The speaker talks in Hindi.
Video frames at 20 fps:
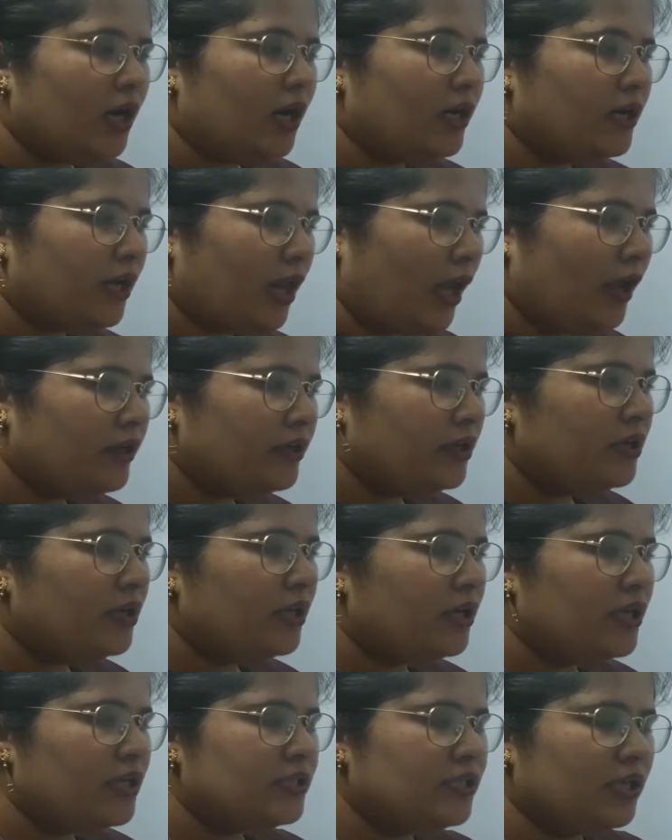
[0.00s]
अट्रैक्ट
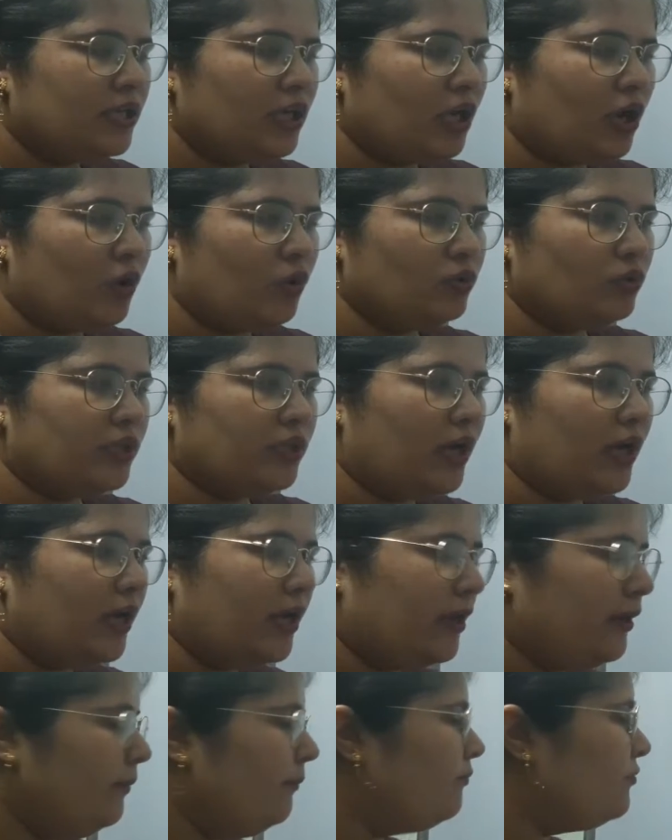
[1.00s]
करने से क्या होता
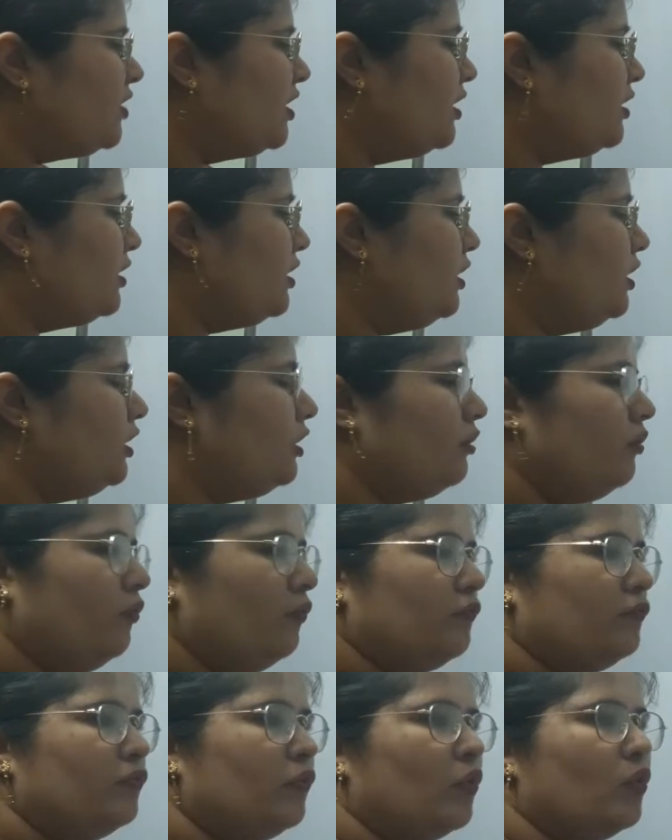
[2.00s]
है कि
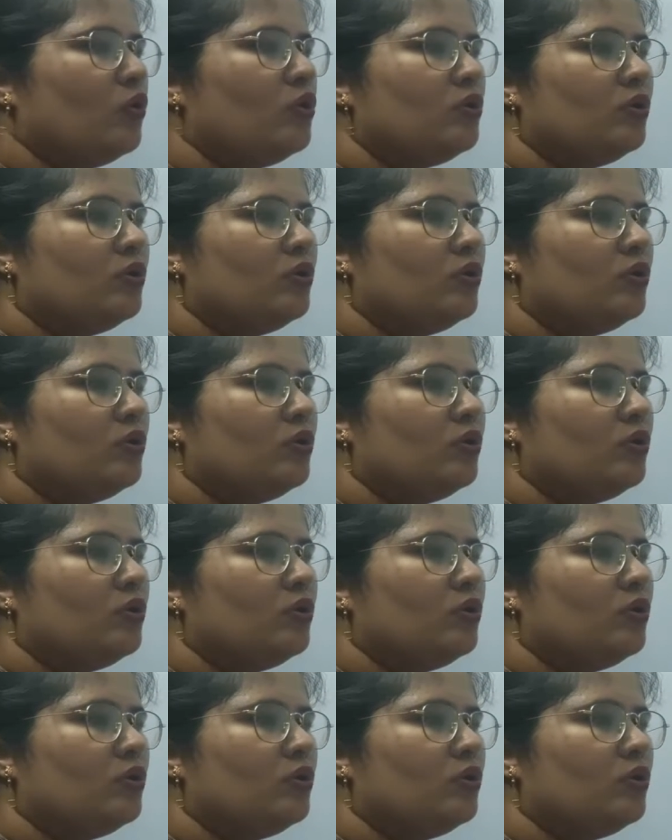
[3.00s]
वो